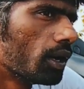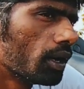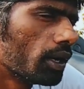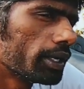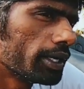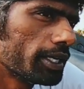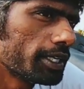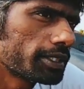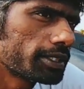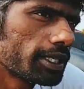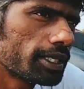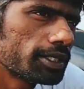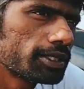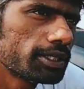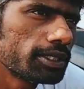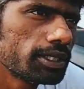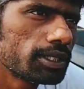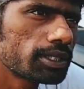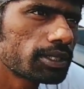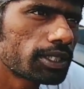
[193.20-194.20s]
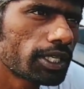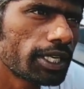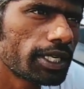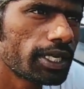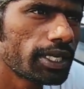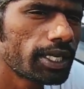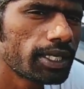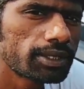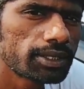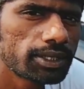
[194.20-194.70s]
எனக்கு தெரிஞ்சு த்ரீ
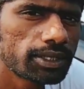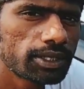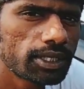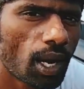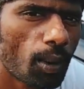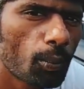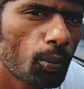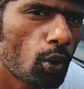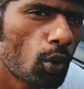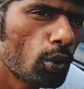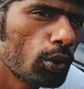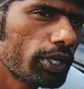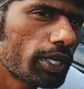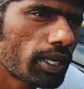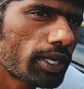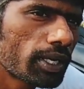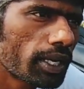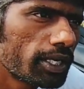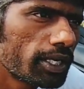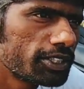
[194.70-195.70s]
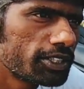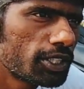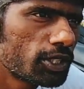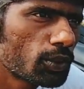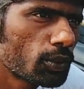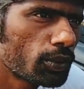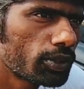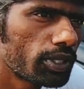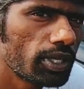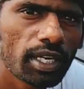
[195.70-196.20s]
ஹண்ட்ரட் சிசி அபோவ் இருக்கிற
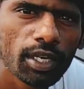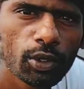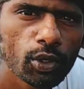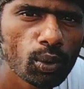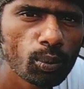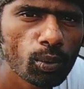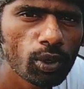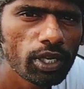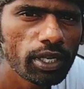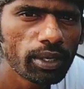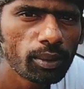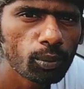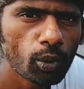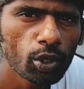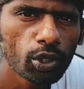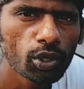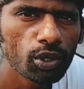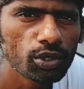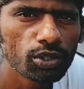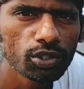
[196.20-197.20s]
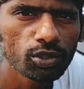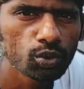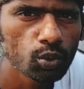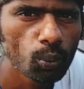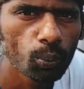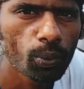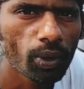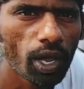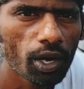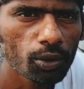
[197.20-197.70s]
இன்ஜினுக்கு வந்து லிக்கு மொழி மோட்டில் இருந்து
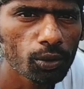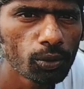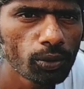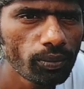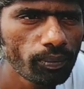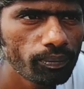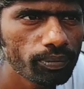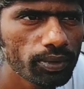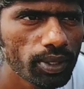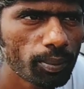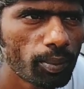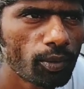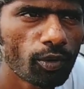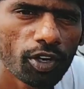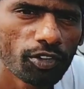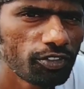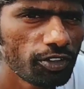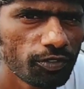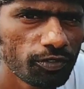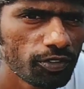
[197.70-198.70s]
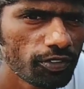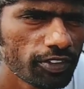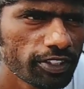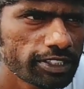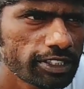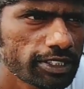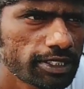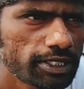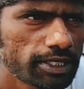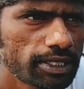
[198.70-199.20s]
சூப்பராக இருக்கும் நம்ம ஒன் ஃபிஃப்டி ஃபைவ்
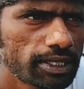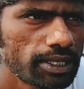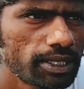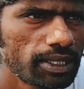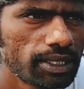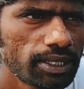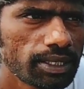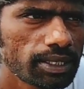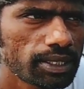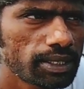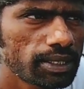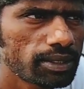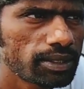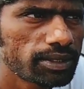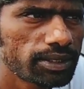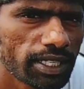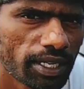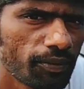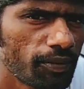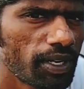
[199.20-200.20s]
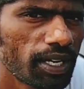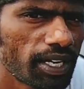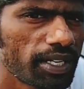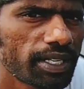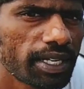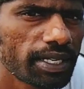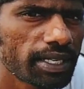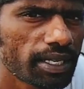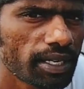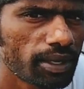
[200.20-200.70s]
சிசிக்கு தேவையில்லைன்னு
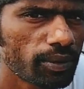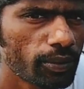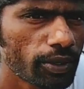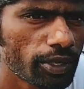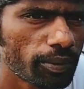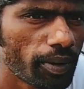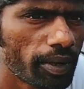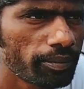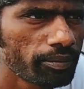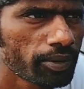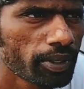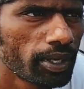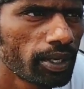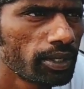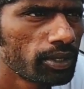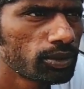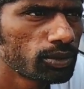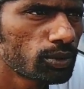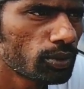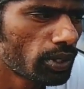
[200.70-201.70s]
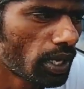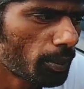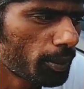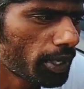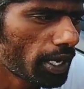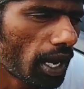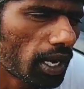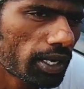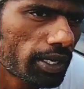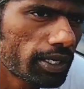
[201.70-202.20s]
நினைக்கிறேன் ஓகேவா ஸோ நமக்கு
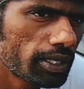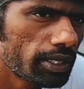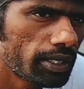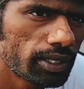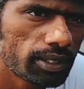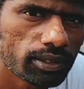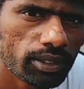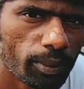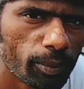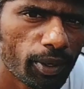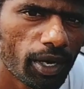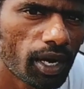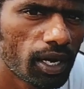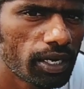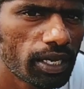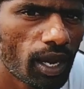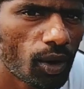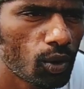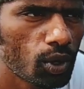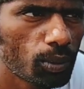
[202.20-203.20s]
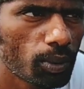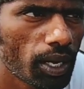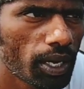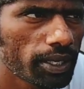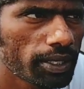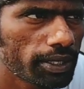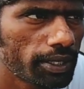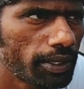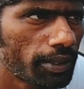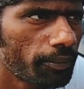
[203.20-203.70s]
ஆல்ரெடி எமஹாலே அவைலபிளாக
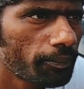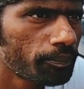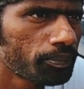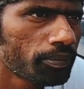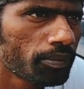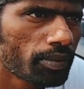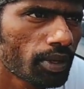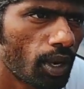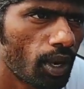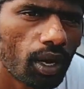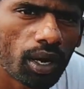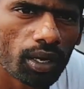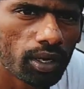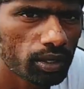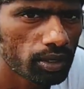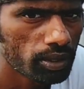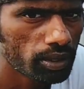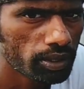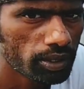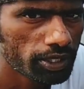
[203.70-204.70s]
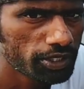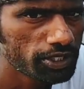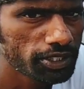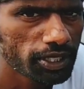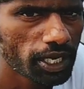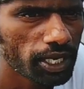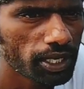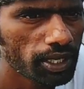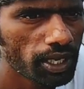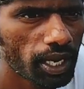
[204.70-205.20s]
இருக்குது ரேசிங்
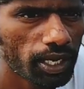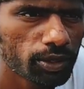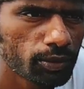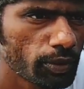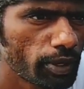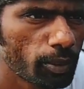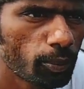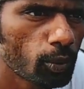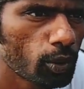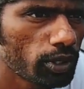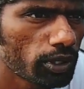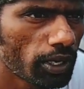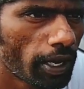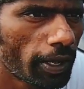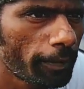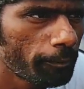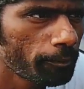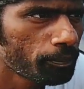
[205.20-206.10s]
ஆயில் அதுவே போட்டுக்கலாம்